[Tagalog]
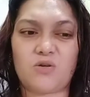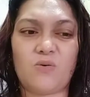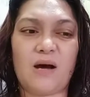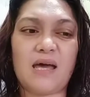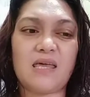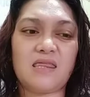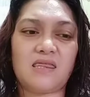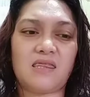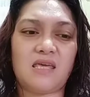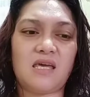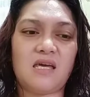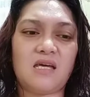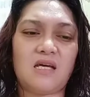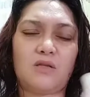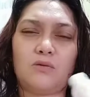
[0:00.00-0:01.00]
I
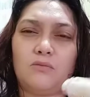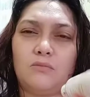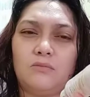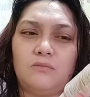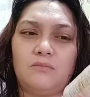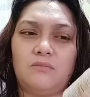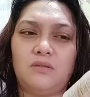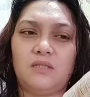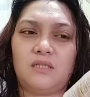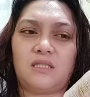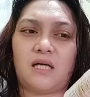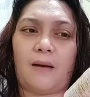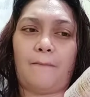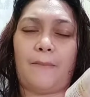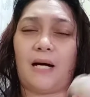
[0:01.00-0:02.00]
think itong
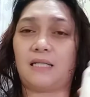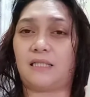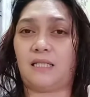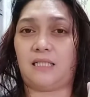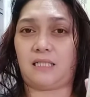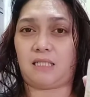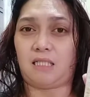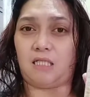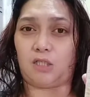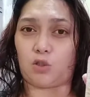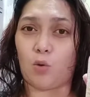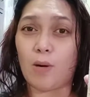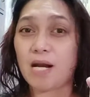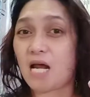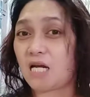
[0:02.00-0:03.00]
isang bottle na ganito,
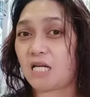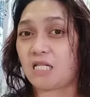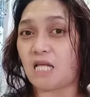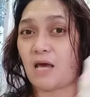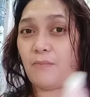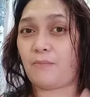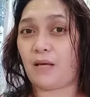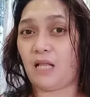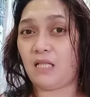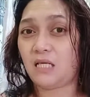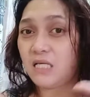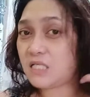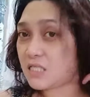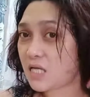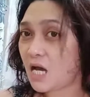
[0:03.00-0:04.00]
100 ml,
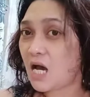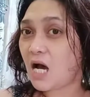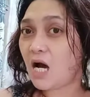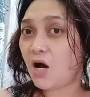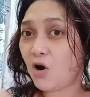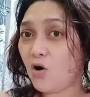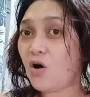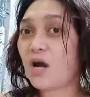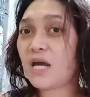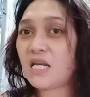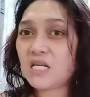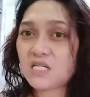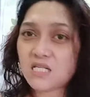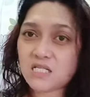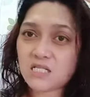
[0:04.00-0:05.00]
is okay
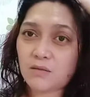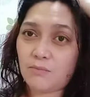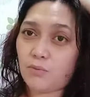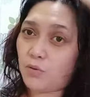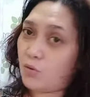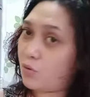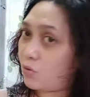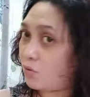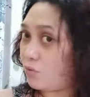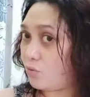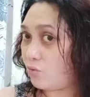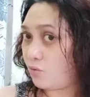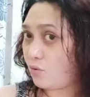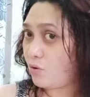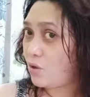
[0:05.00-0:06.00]
na siya sa buhok
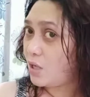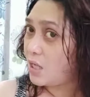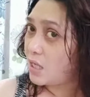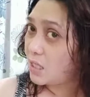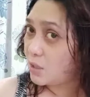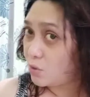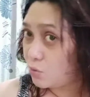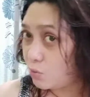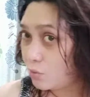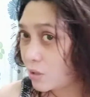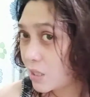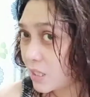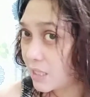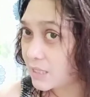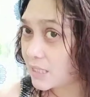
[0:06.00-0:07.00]
ko. Look,
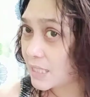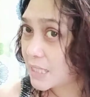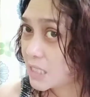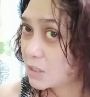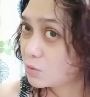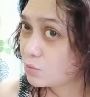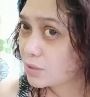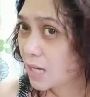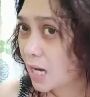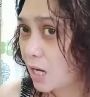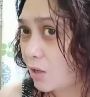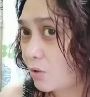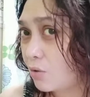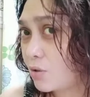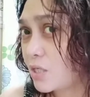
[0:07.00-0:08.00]
naligo na
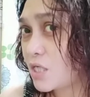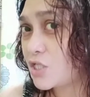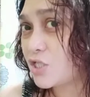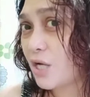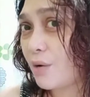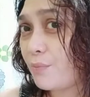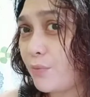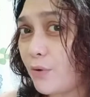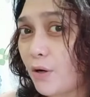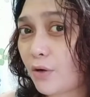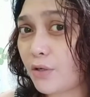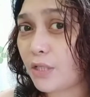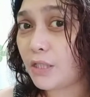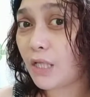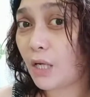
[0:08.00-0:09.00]
ako. Nag-shampoo
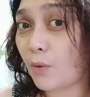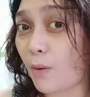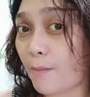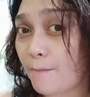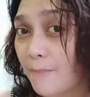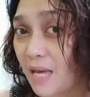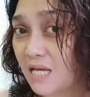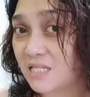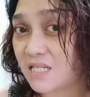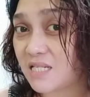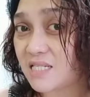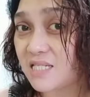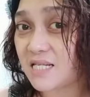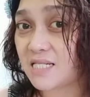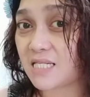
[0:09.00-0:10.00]
ako ng dalawang
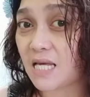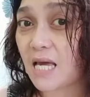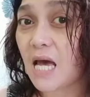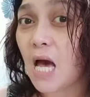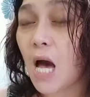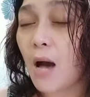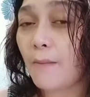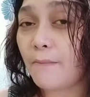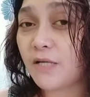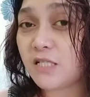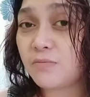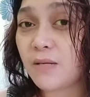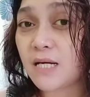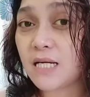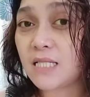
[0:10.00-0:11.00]
beses kasi mas
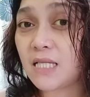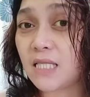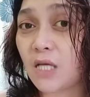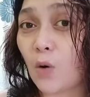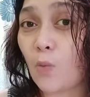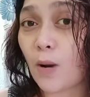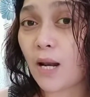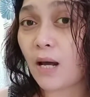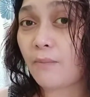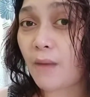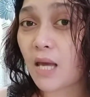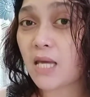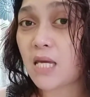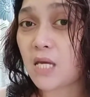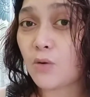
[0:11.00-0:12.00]
maganda daw walang
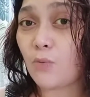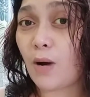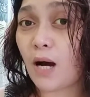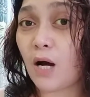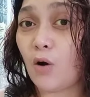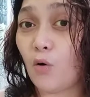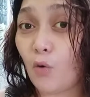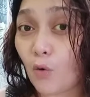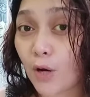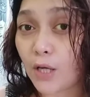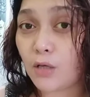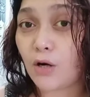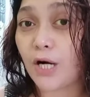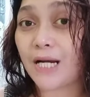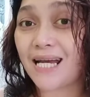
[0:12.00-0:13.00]
maiiwang oil
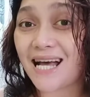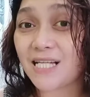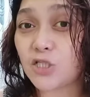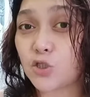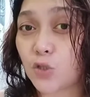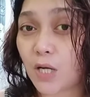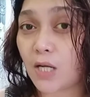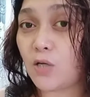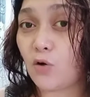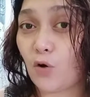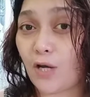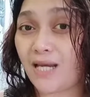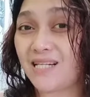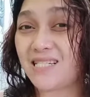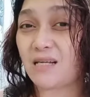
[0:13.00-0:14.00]
or natural
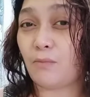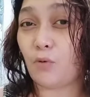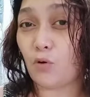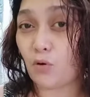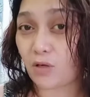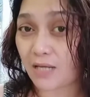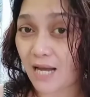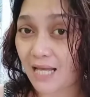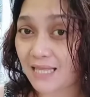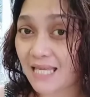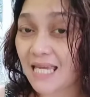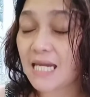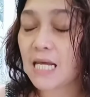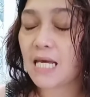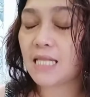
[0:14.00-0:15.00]
oil sa buhok
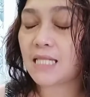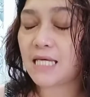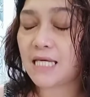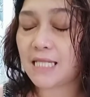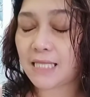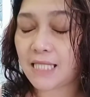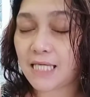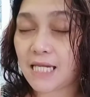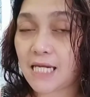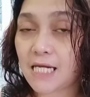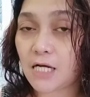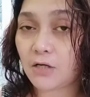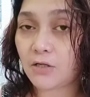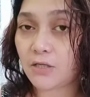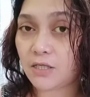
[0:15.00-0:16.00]
natin. And hindi rin
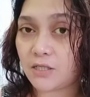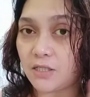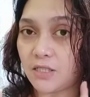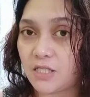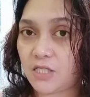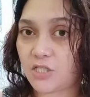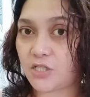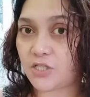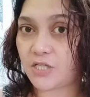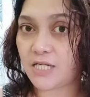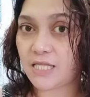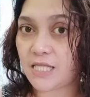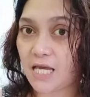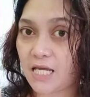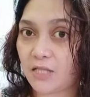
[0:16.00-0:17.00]
ako nag-conditioner.
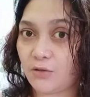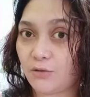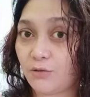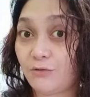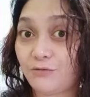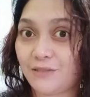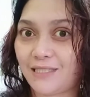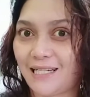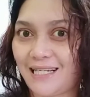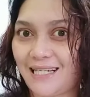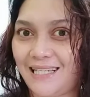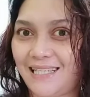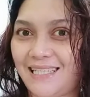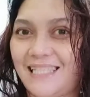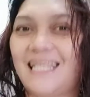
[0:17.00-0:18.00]
Take note of
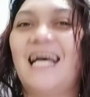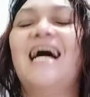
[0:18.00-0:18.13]
that.